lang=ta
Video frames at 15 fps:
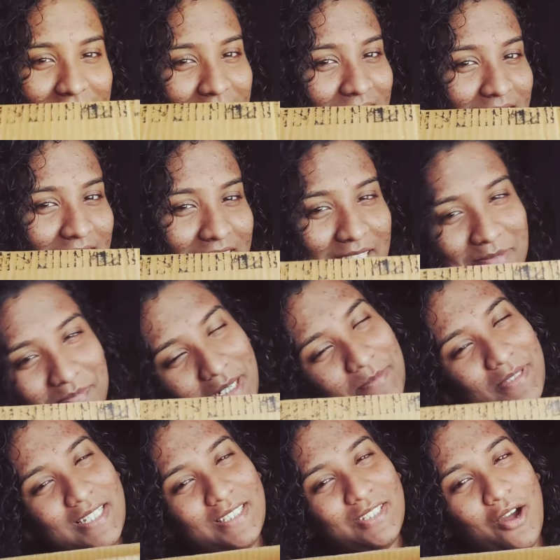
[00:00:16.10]
டடா
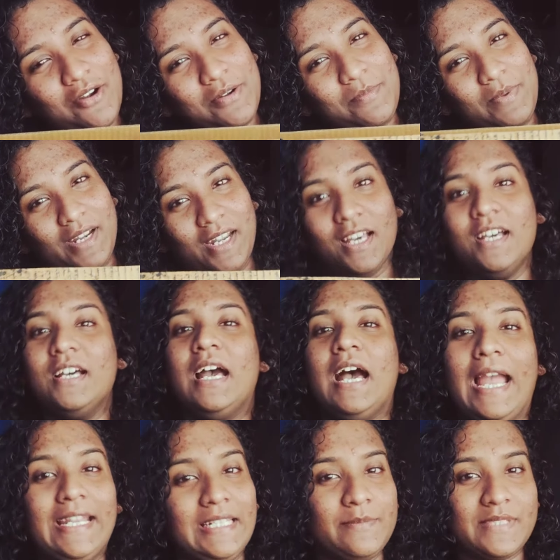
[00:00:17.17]
நான் இந்த ஆர்டர் பண்ண
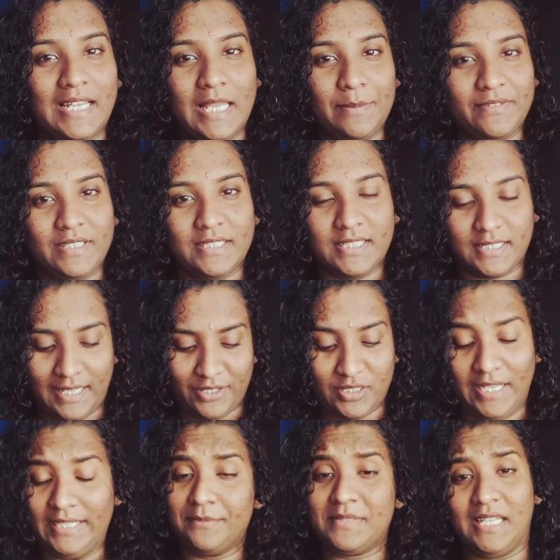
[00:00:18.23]
ஐட்டம்ஸ் எல்லாமே வந்திருக்கு
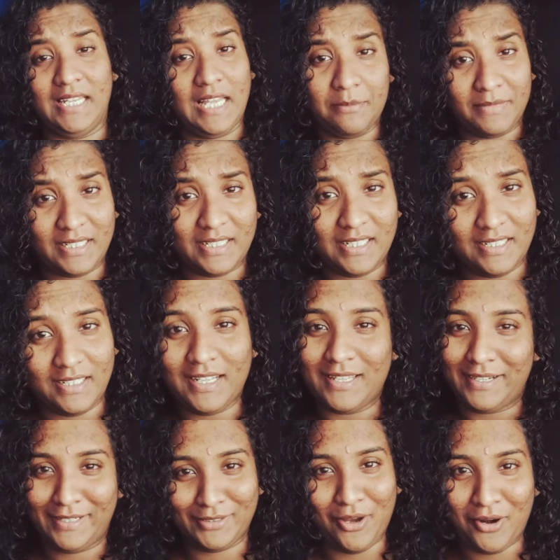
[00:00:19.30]
ஆக்சுவலி ஐட்டம்ஸ் எல்லாமே எல்லாம் இல்லை நான்
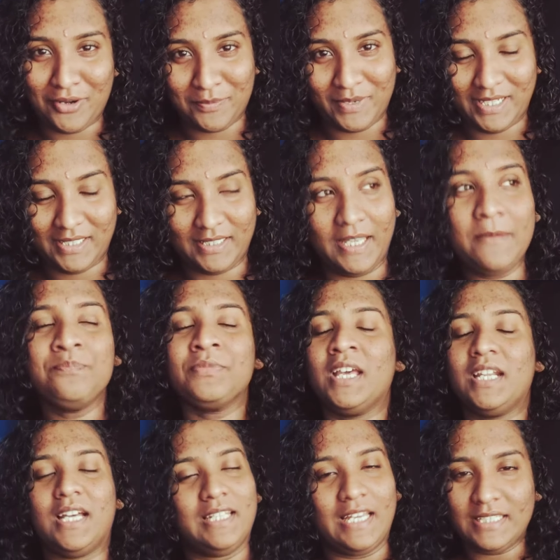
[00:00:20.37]
ரெண்டு தான் ஆர்டர் பண்ணியிருந்தேன்
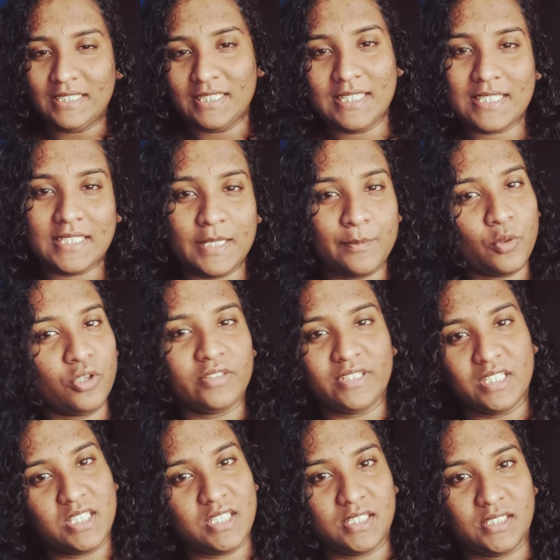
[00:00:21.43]
நான் நிறைய லிஸ்ட்டில் போட்டு
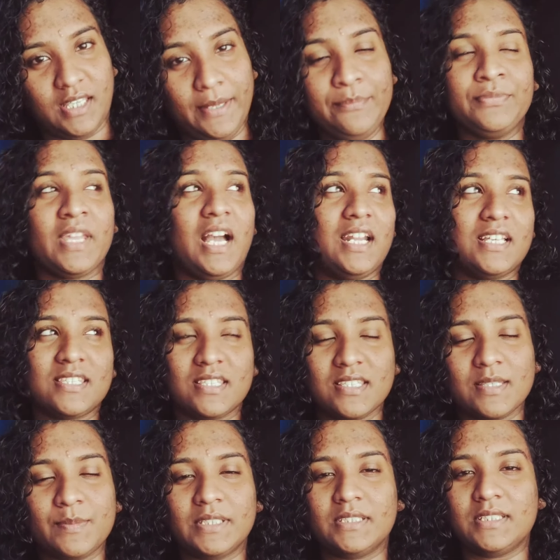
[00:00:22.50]
வச்சிருந்தேன் ஆனால்
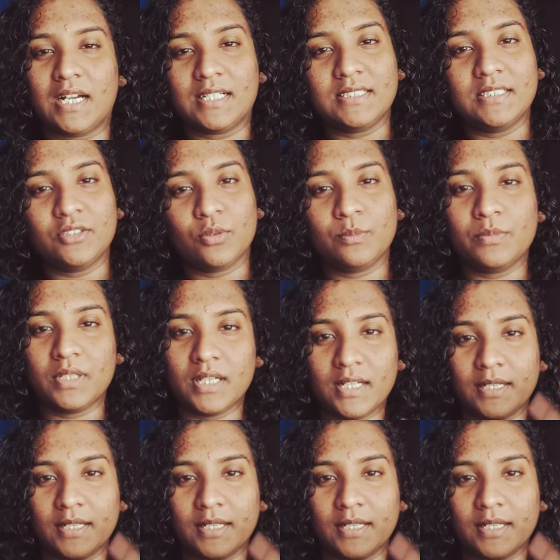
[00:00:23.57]
சின்ஸ் இப்போ டக்குன்னு ரொம்ப